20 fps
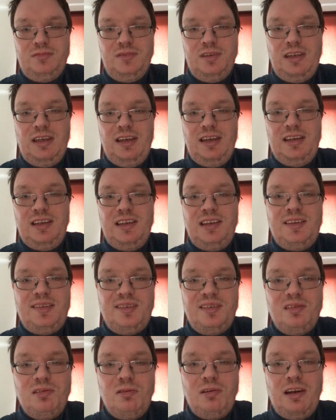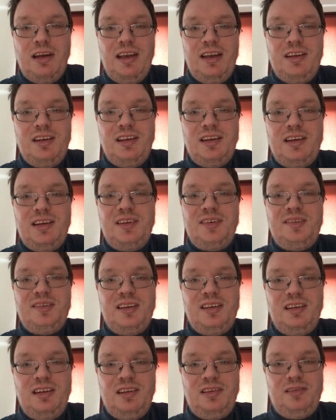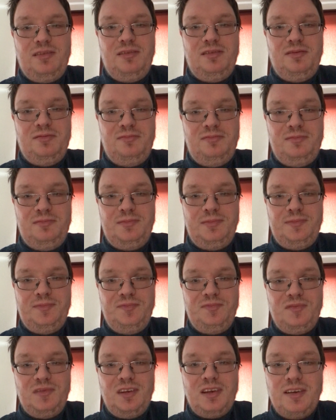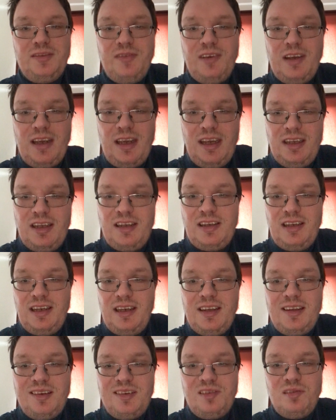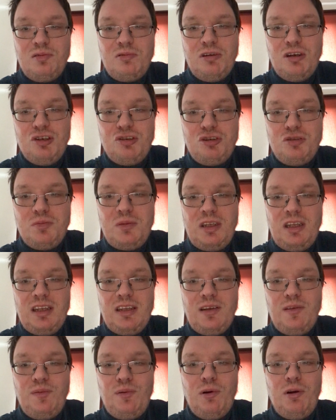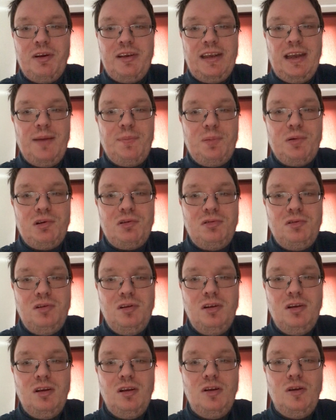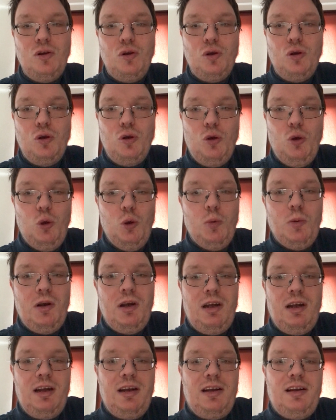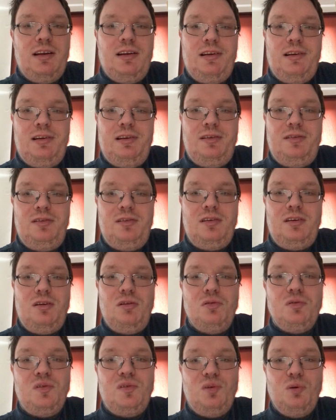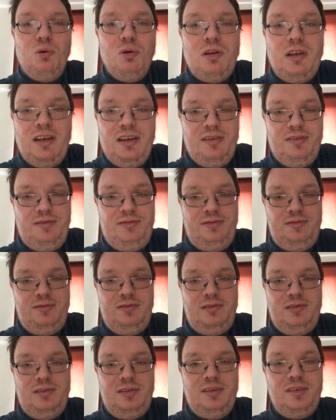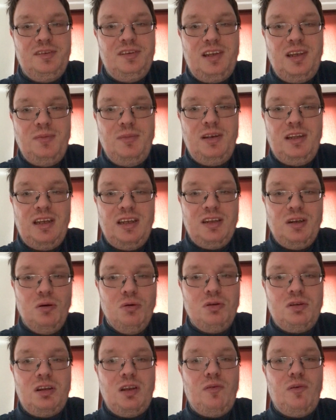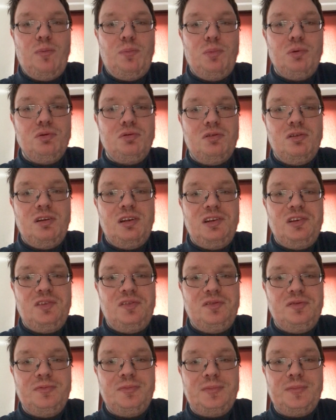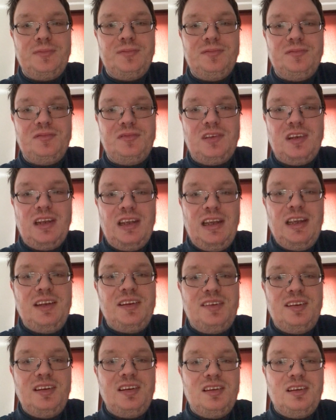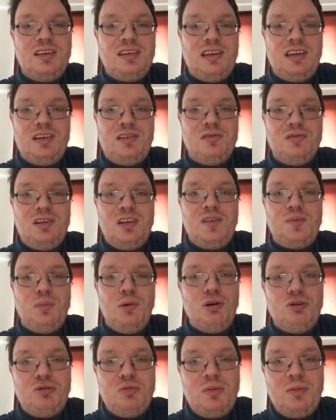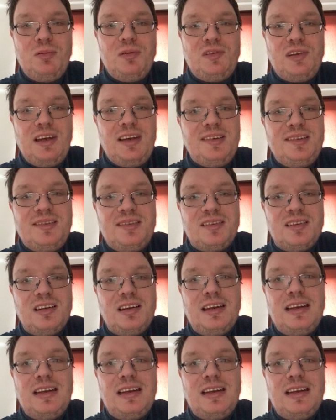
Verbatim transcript: Da ist noch einiges drinnen. Wir können jetzt sogar schon mit einer VR-Brille über eine Konsole, die mit einem Router verbunden ist, ins Internet. Und das mag schon mal was heißen.